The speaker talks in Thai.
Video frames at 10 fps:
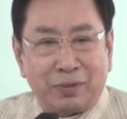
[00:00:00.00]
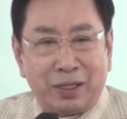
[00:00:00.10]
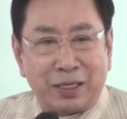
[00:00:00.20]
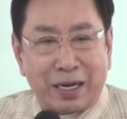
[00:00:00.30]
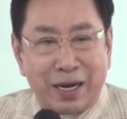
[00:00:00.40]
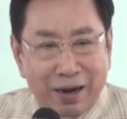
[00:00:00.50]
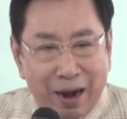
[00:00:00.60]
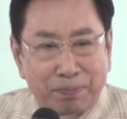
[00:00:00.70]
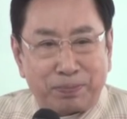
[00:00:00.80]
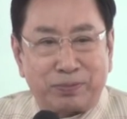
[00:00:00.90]
ที่จะได้
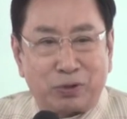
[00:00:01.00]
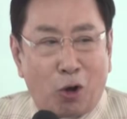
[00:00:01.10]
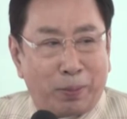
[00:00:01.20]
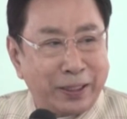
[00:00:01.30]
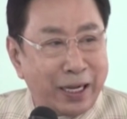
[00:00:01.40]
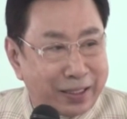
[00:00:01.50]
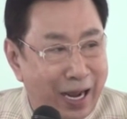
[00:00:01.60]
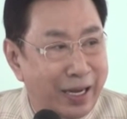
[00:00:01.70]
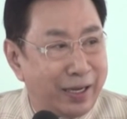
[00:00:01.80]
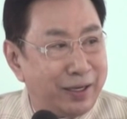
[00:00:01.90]
รับต่อประเทศ
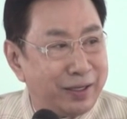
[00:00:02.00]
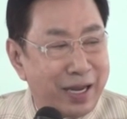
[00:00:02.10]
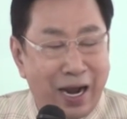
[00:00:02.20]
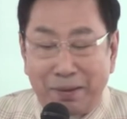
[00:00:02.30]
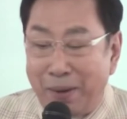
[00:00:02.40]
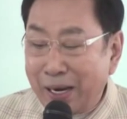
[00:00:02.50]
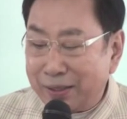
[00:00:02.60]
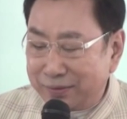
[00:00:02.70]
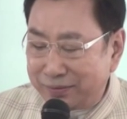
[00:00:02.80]
ไทยยังไงบ้าง